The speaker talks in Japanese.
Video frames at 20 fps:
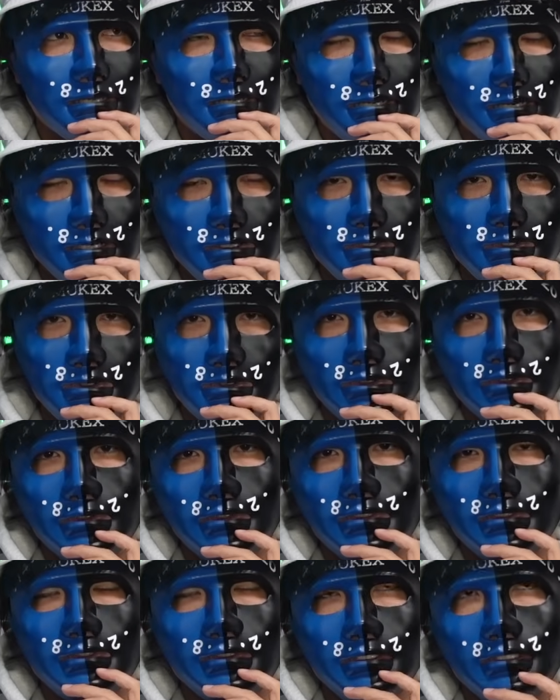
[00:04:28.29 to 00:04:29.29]
あると
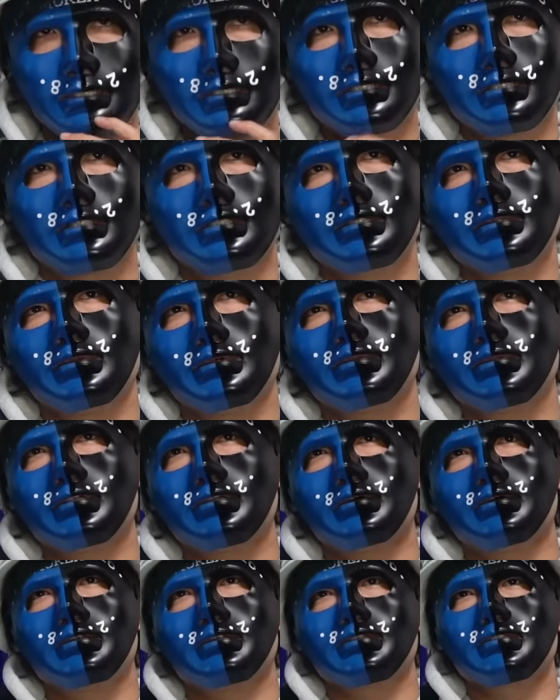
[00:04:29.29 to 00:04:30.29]
いうね記事も見
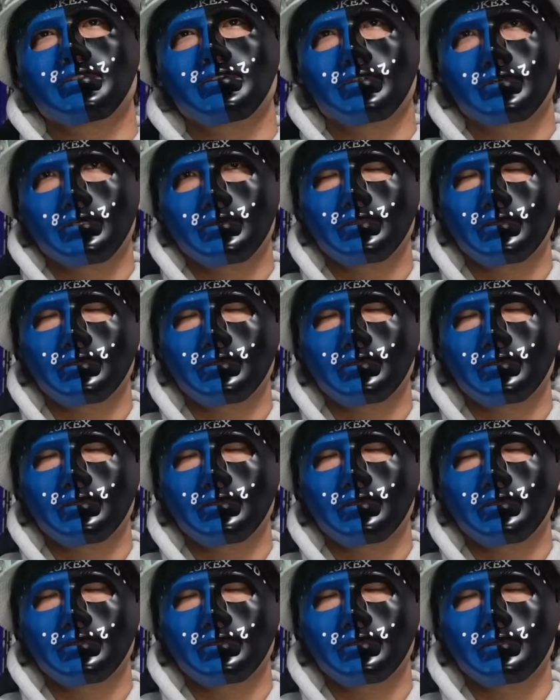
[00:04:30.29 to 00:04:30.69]
たんですよね。